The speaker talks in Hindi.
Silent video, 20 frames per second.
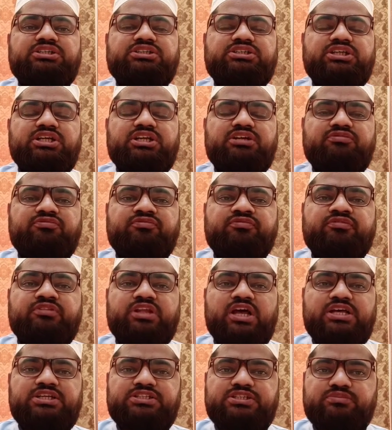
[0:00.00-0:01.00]
सिर्फ
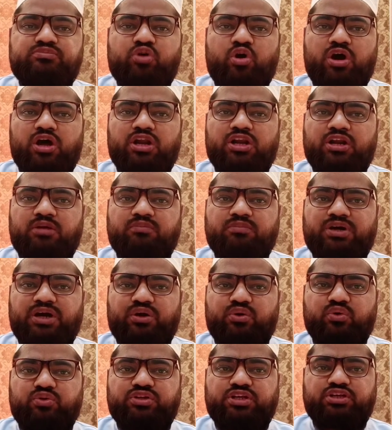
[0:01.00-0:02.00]
दस मुहर्रम
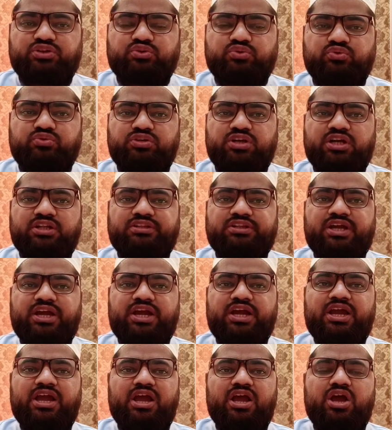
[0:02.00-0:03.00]
का रोज़ा सुन्नत
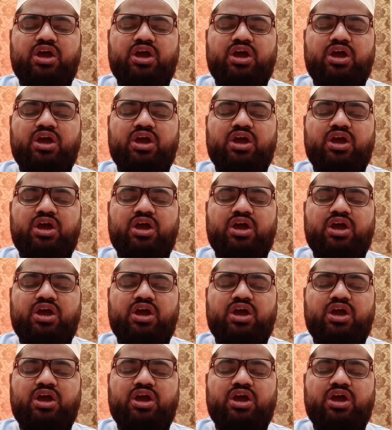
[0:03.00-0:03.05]
है